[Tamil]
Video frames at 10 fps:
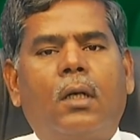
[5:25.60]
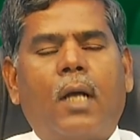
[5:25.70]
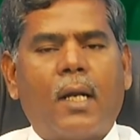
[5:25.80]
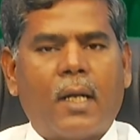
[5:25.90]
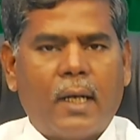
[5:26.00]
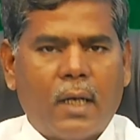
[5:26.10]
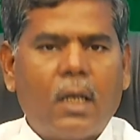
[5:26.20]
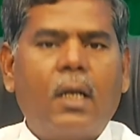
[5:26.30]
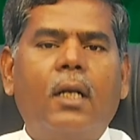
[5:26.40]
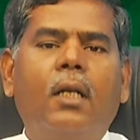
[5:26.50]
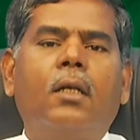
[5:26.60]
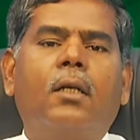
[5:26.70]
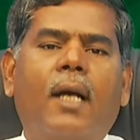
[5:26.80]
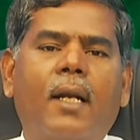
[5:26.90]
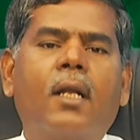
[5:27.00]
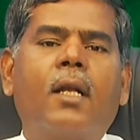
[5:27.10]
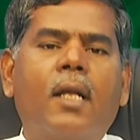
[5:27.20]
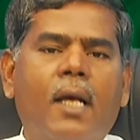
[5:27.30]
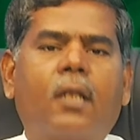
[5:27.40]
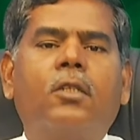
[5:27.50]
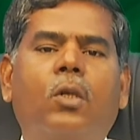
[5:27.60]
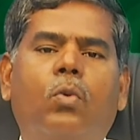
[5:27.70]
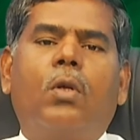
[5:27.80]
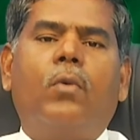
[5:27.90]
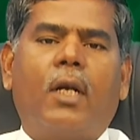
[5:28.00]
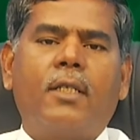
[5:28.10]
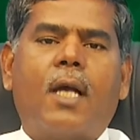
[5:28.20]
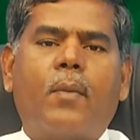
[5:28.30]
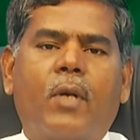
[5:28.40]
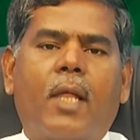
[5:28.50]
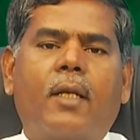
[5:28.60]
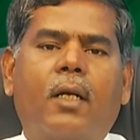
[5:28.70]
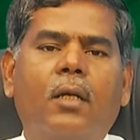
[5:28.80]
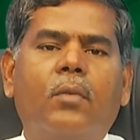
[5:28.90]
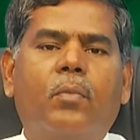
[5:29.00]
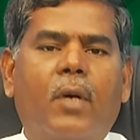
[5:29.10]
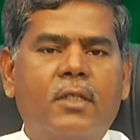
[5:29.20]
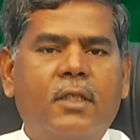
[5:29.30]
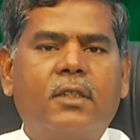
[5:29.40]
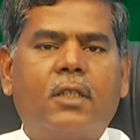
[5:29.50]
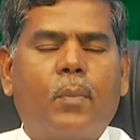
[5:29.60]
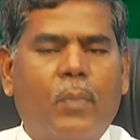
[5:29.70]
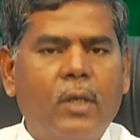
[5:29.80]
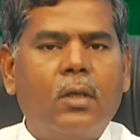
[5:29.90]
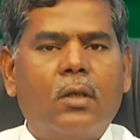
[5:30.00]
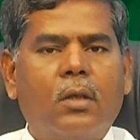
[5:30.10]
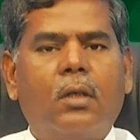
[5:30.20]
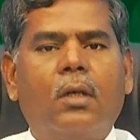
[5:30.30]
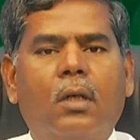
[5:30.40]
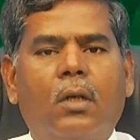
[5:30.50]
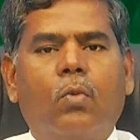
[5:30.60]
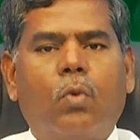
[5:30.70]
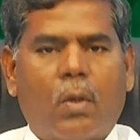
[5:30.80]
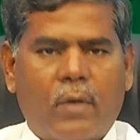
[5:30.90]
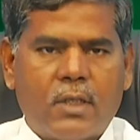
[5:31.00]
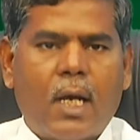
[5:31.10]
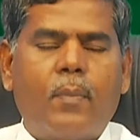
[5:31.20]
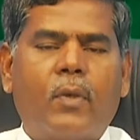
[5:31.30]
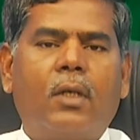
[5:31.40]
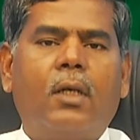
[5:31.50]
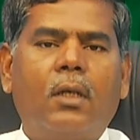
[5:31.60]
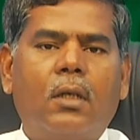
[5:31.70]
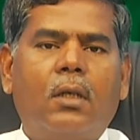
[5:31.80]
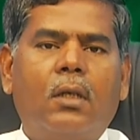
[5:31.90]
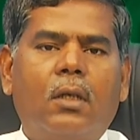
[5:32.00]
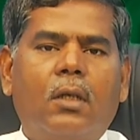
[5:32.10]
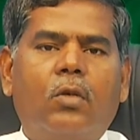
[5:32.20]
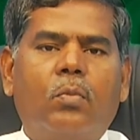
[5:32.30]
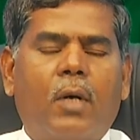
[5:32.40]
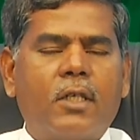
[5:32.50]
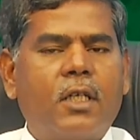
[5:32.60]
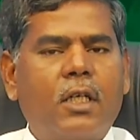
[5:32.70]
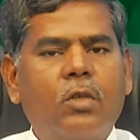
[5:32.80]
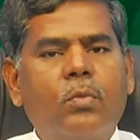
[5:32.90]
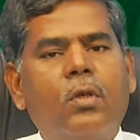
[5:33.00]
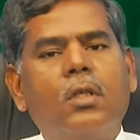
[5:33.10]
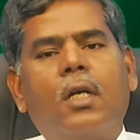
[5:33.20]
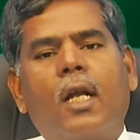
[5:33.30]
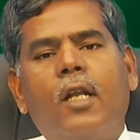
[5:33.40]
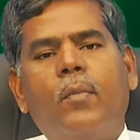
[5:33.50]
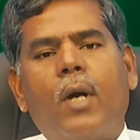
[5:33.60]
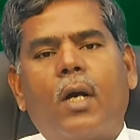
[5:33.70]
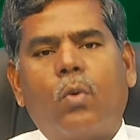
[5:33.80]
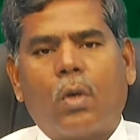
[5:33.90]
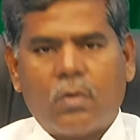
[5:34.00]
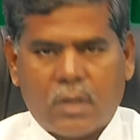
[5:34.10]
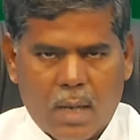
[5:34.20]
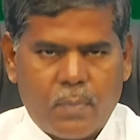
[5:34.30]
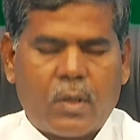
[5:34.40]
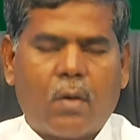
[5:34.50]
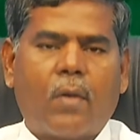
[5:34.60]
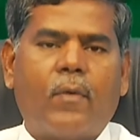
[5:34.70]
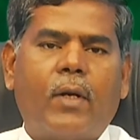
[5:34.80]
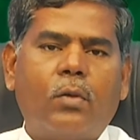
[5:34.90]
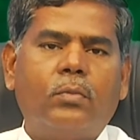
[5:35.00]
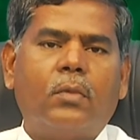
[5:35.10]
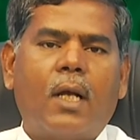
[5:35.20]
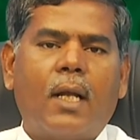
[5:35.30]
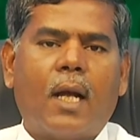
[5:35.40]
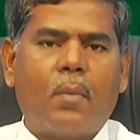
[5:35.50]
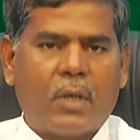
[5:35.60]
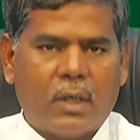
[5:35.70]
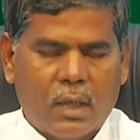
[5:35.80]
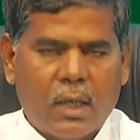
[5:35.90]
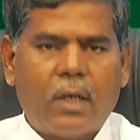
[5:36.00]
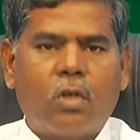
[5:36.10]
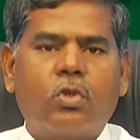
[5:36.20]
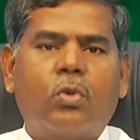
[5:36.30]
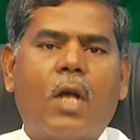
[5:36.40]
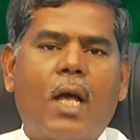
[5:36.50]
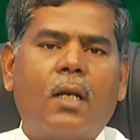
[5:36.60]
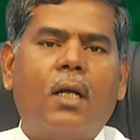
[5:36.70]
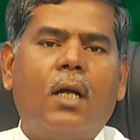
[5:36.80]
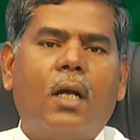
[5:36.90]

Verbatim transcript: கண்ட இடங்களில் கண்ட நேரத்தில் உணவுகளை சாப்பிடாதீர்கள் பசித்த பின் உணவை சாப்பிடுங்கள் பசிக்கும் பொழுது கண்டிப்பாக உணவு சாப்பிட்டு விட வேண்டும் அப்படி இல்லை என்று சொன்னால்